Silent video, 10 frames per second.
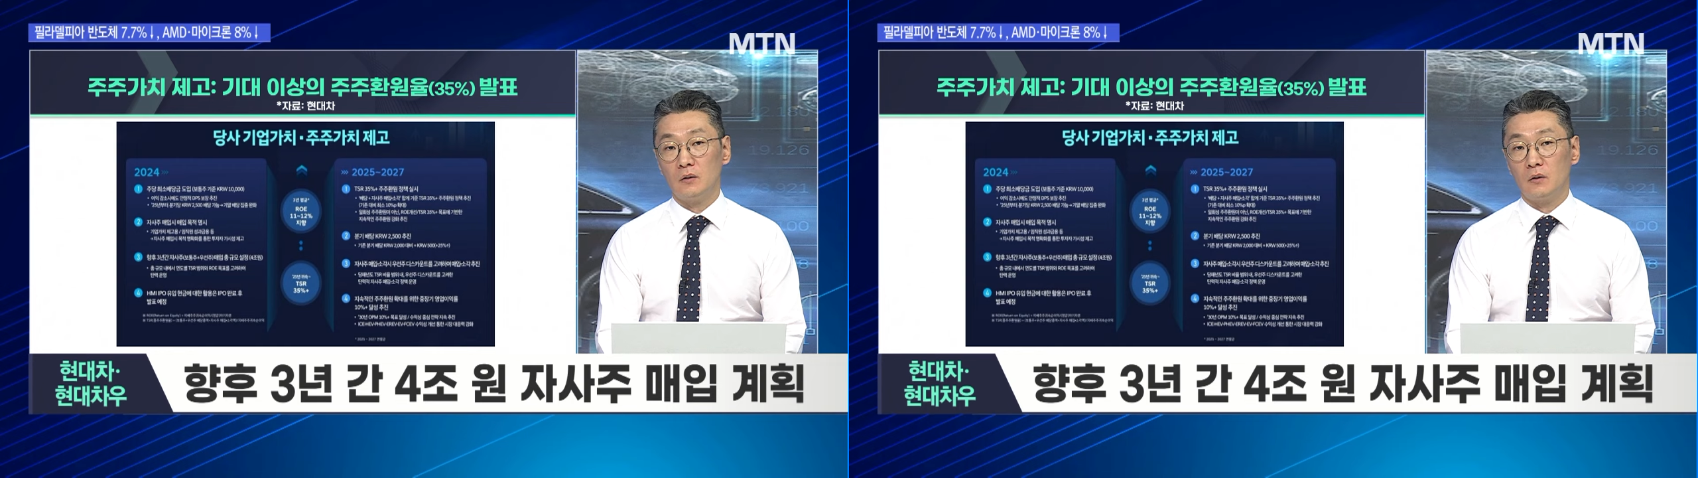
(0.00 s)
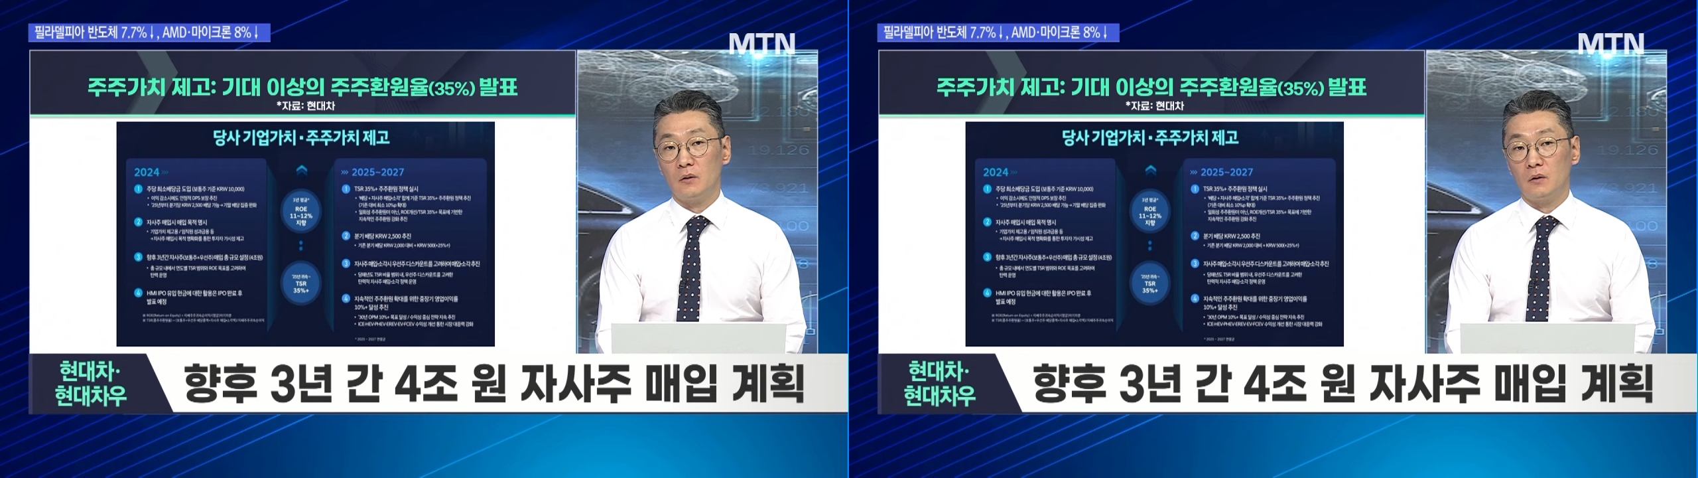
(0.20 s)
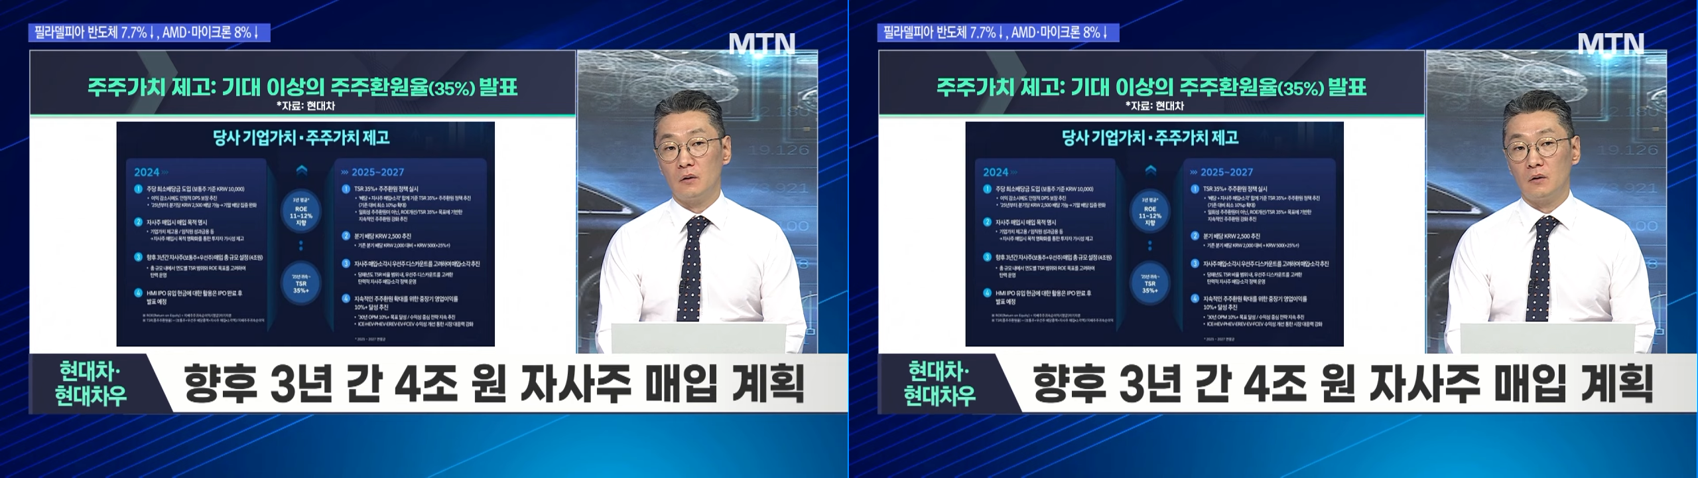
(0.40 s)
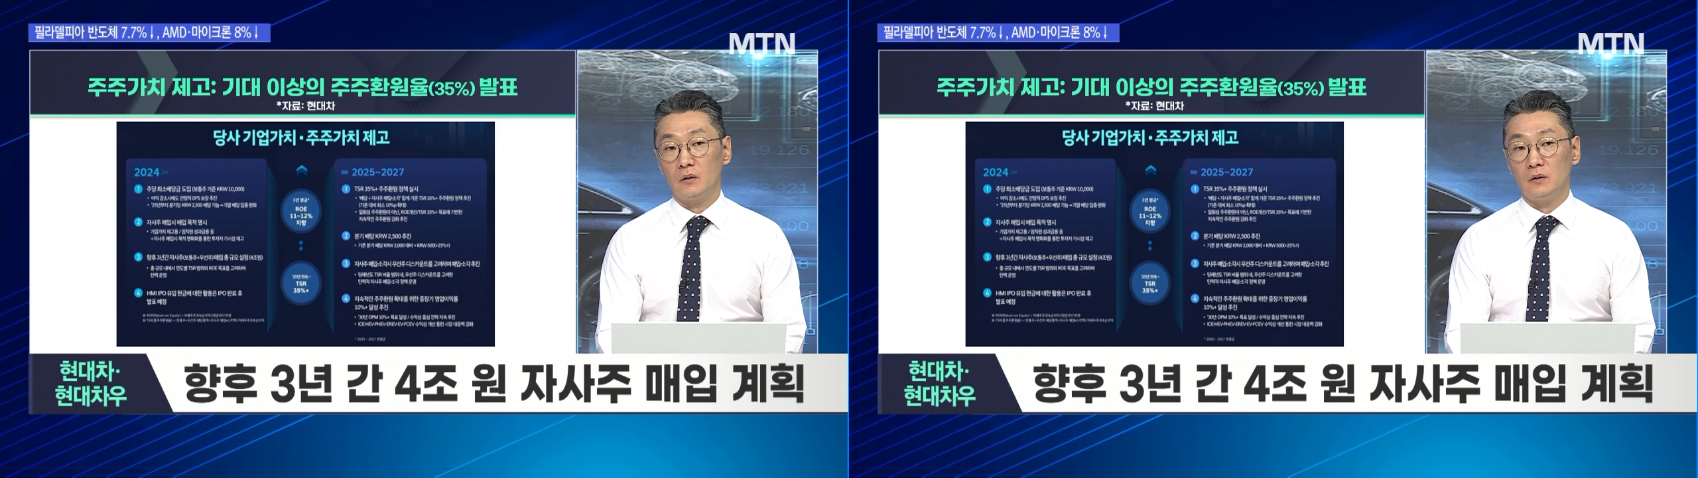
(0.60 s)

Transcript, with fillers: 어